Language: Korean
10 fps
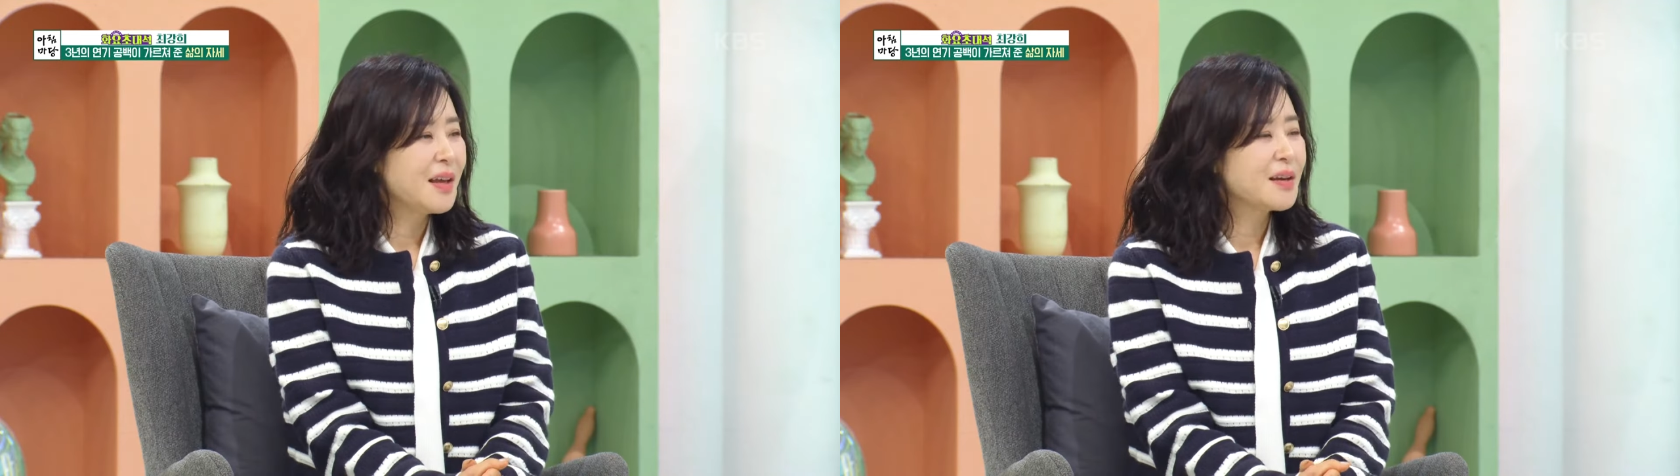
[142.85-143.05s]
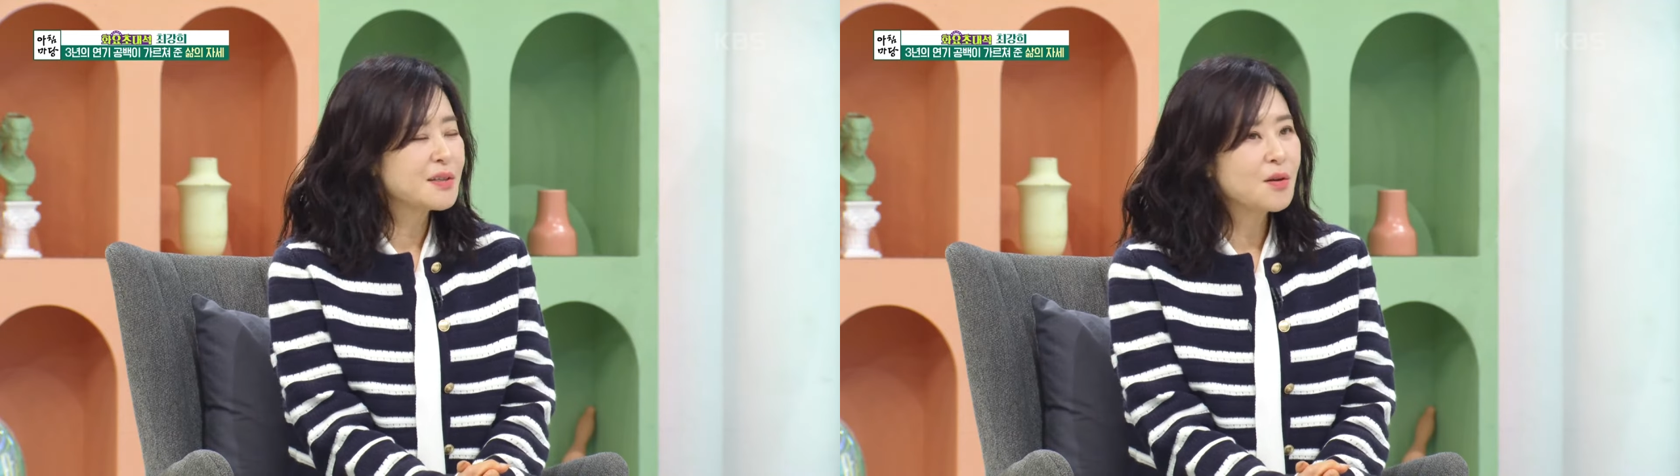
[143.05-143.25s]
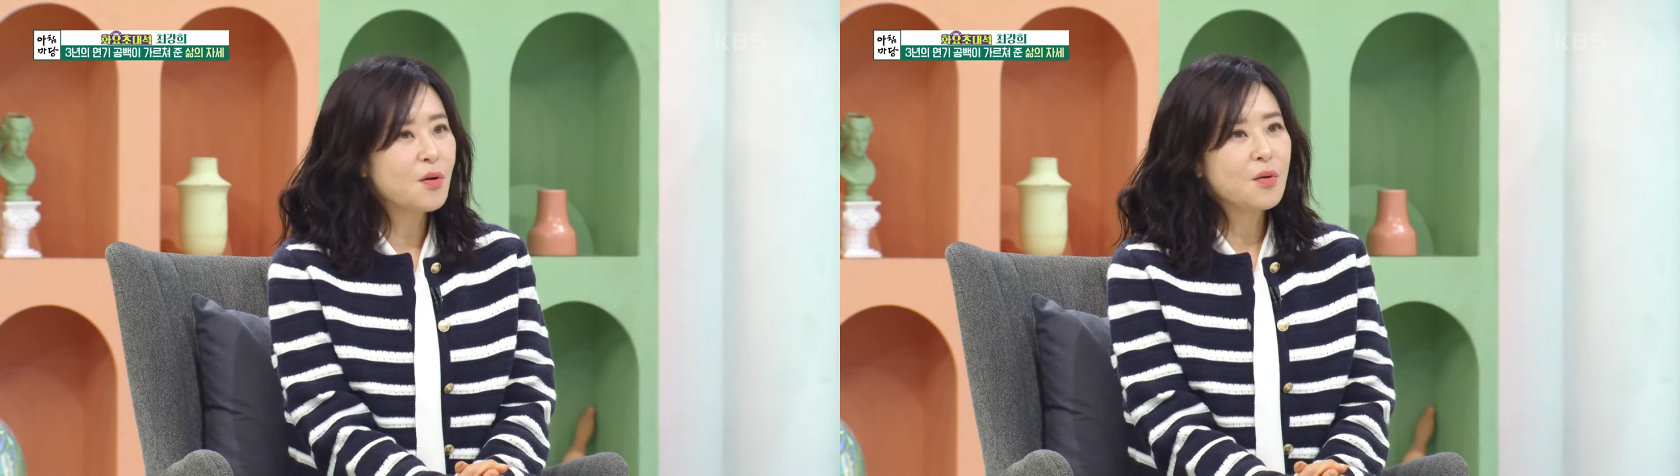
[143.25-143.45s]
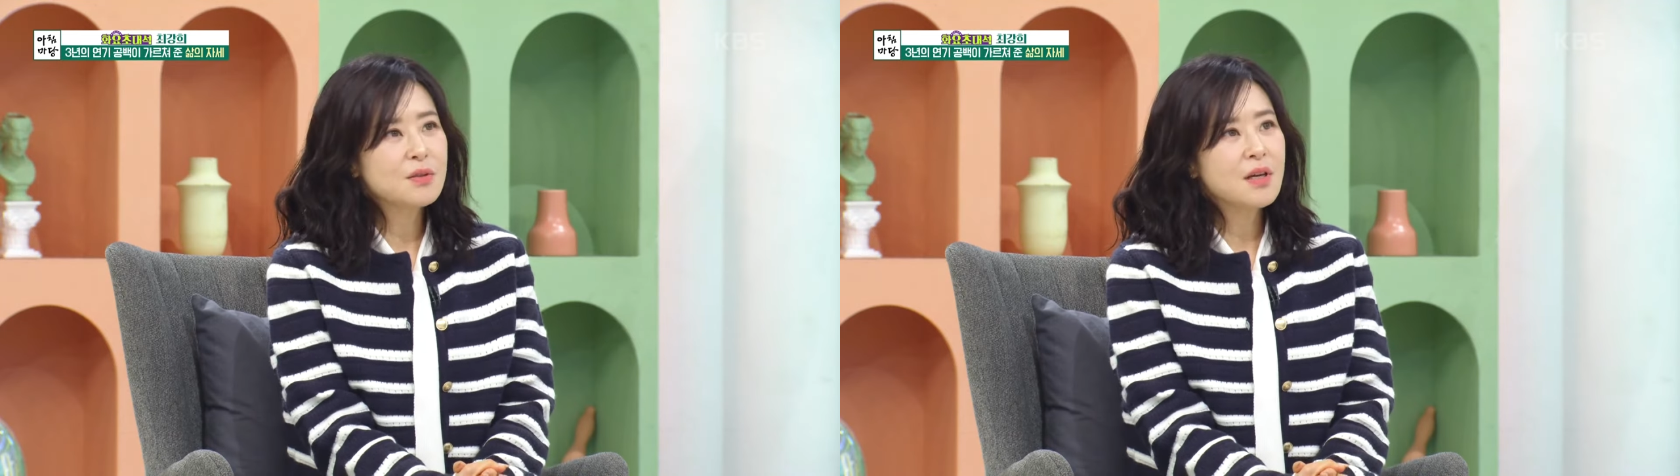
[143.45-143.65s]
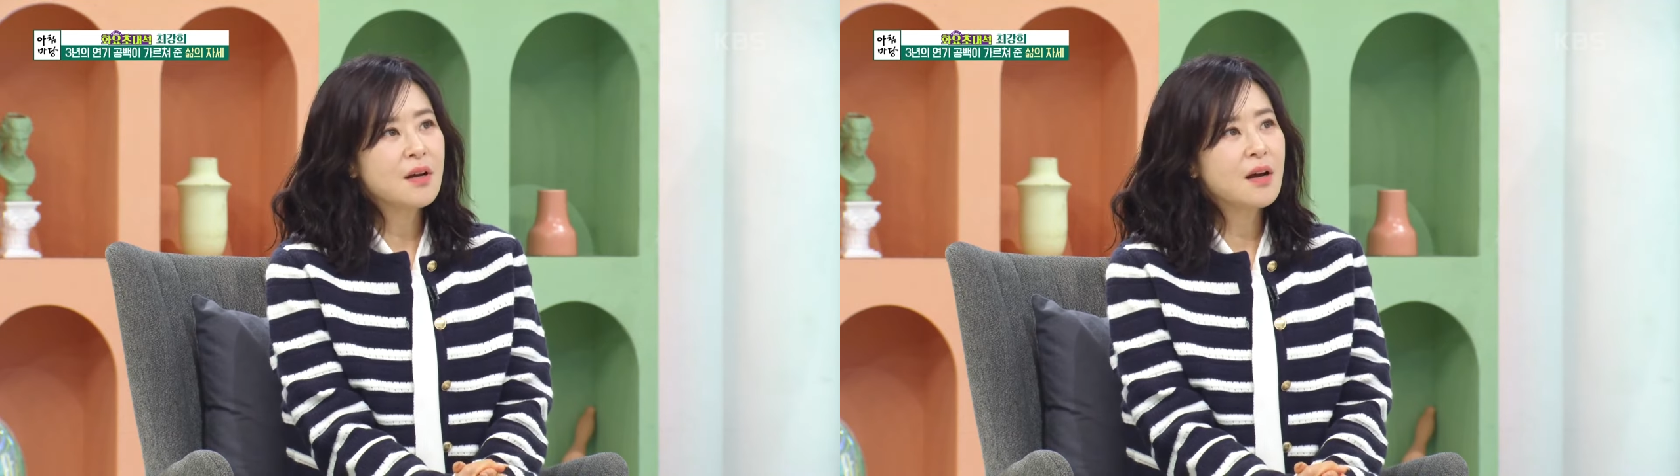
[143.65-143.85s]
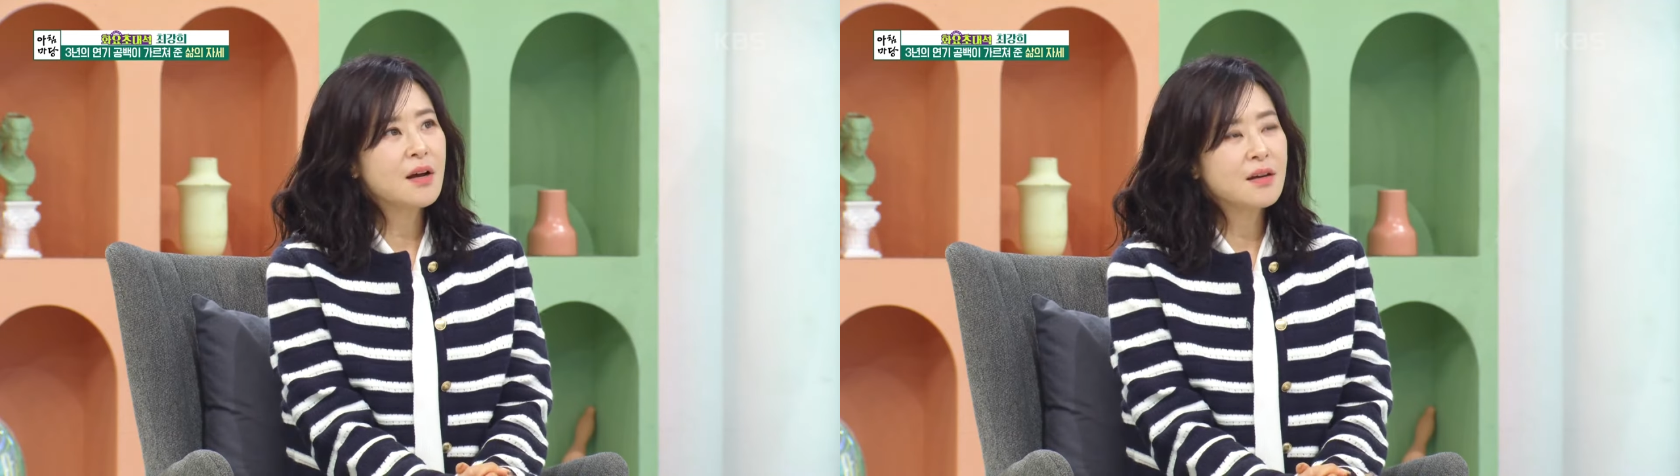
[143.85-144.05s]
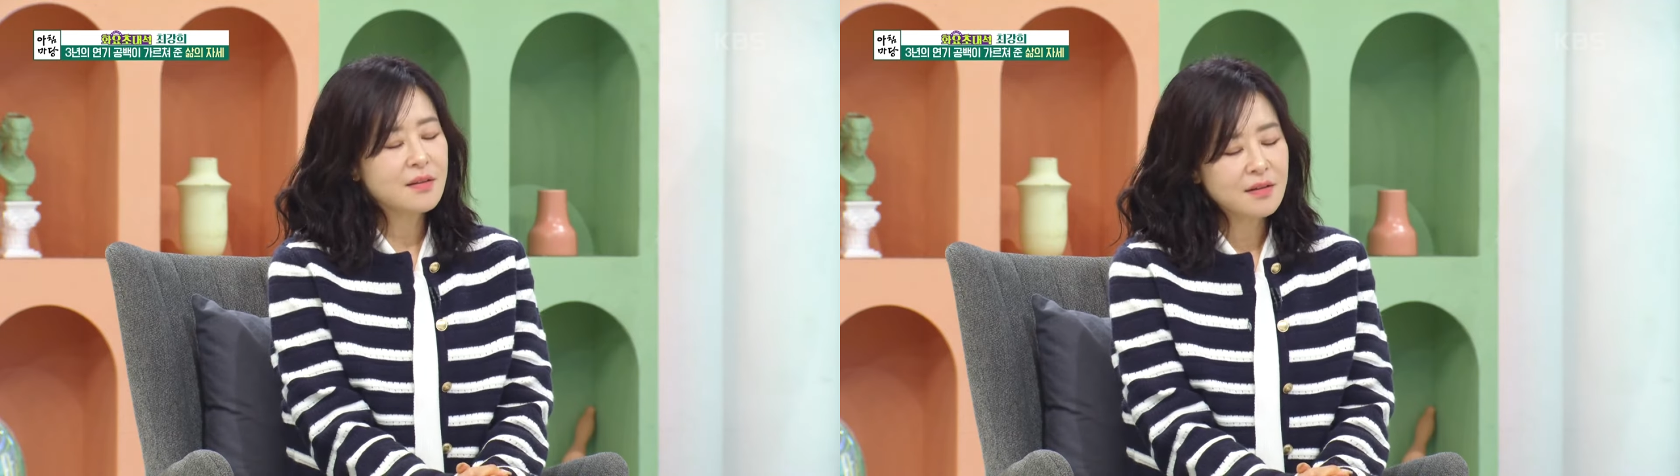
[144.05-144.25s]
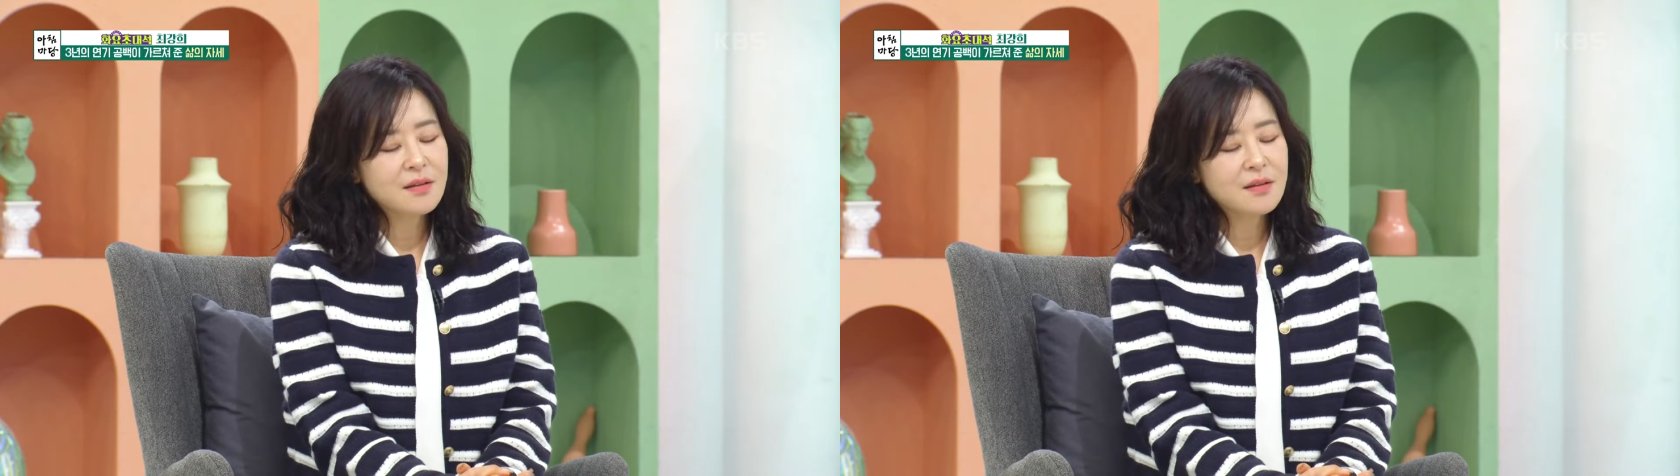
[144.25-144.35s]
네, 그래서 제가